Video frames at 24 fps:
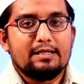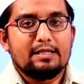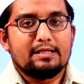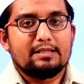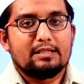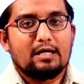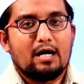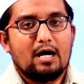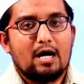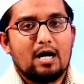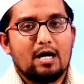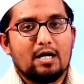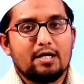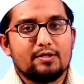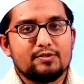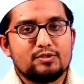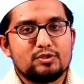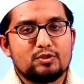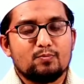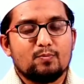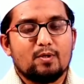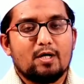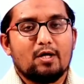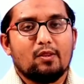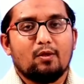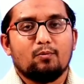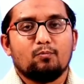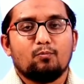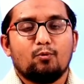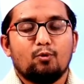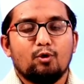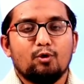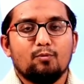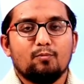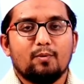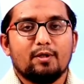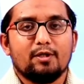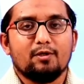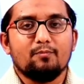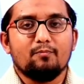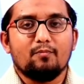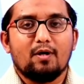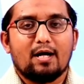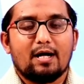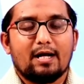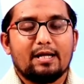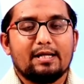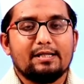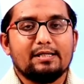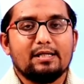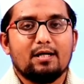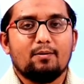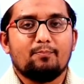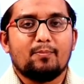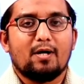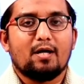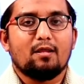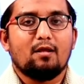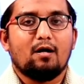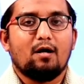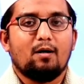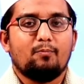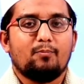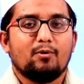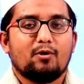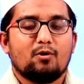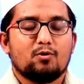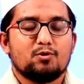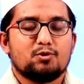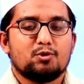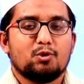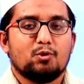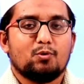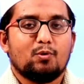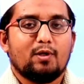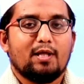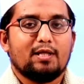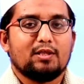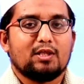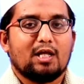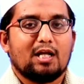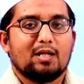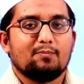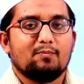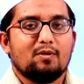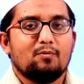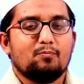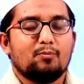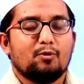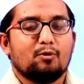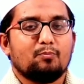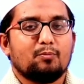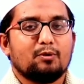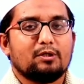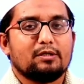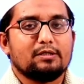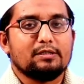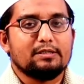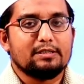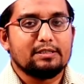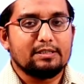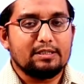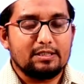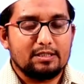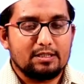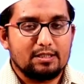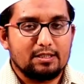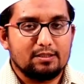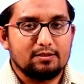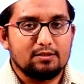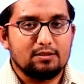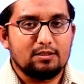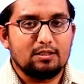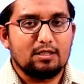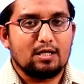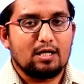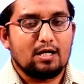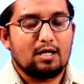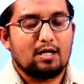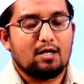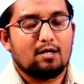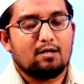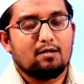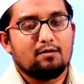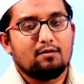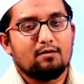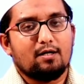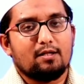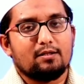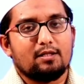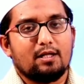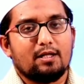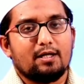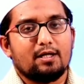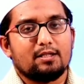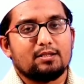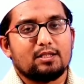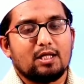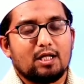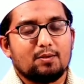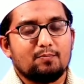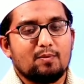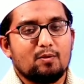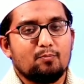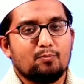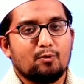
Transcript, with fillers: இந்த ஆகஸ்ட் மாதம் முழுமையும் ஐநா பாதுகாப்பு கவுன்சிலினுடைய தலைமை பொறுப்புக்கு இந்தியா அதில் தலைமை